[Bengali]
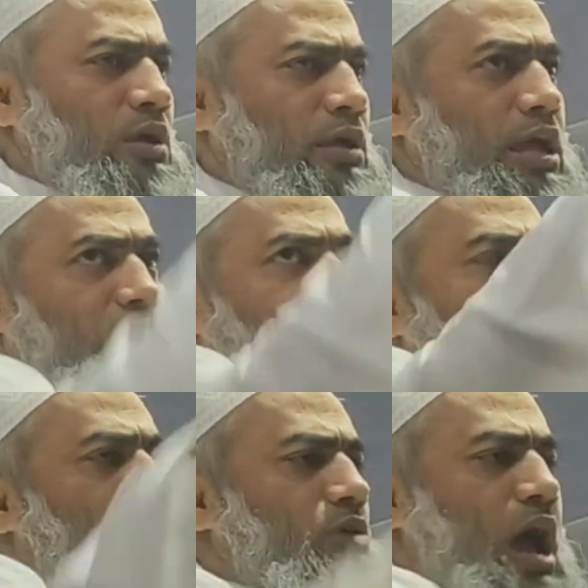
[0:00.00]
এটা
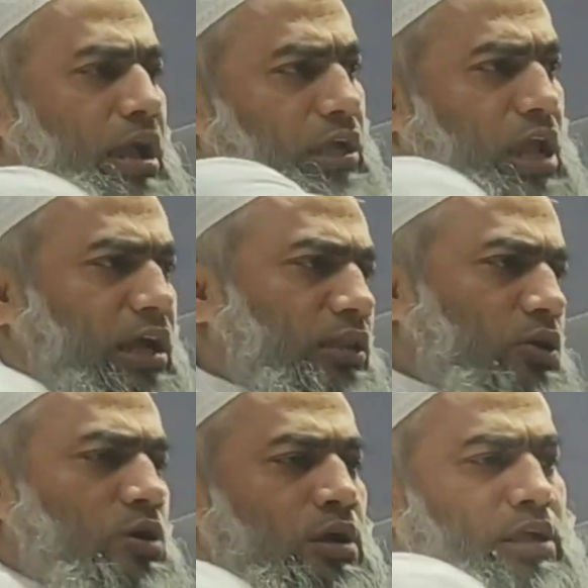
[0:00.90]
দাও আগে টাকা দাও
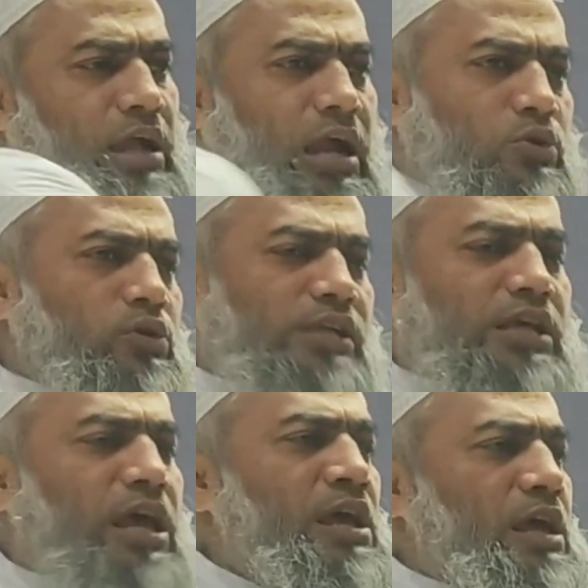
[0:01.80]
টাকা ঢুকাইছে
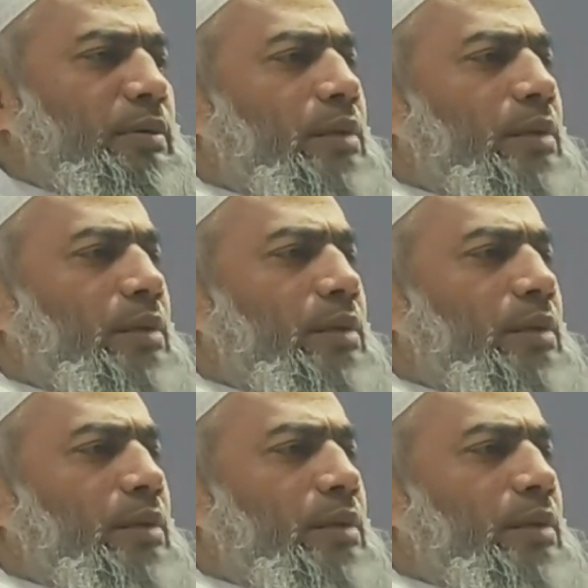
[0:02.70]
এবার